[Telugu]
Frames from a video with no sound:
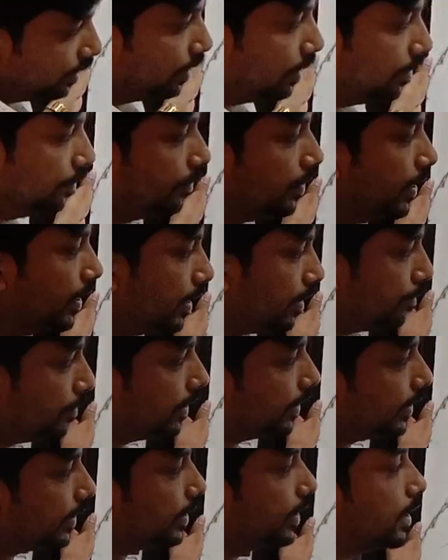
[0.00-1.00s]
మీరు ఇంకా మల్టీ
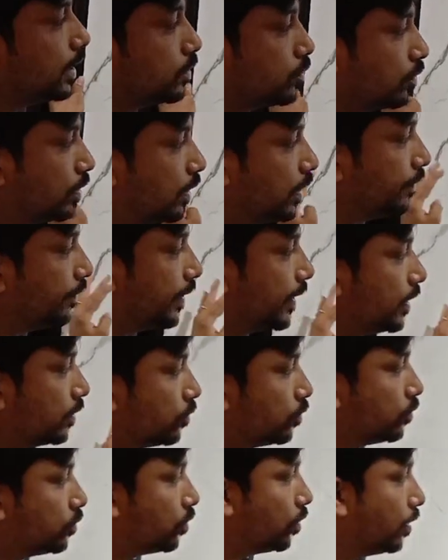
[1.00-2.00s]
కలర్స్ ఉన్నాయి ఇవి కూడా
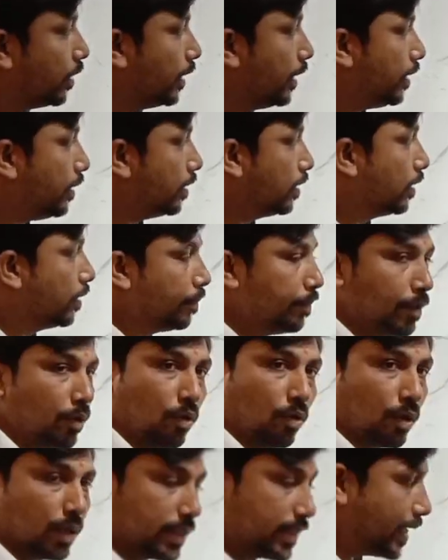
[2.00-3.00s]
చూసుకోండి మీరు
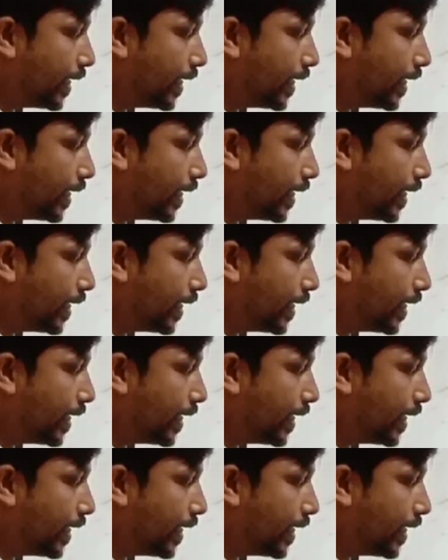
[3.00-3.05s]
ఒక్కసారి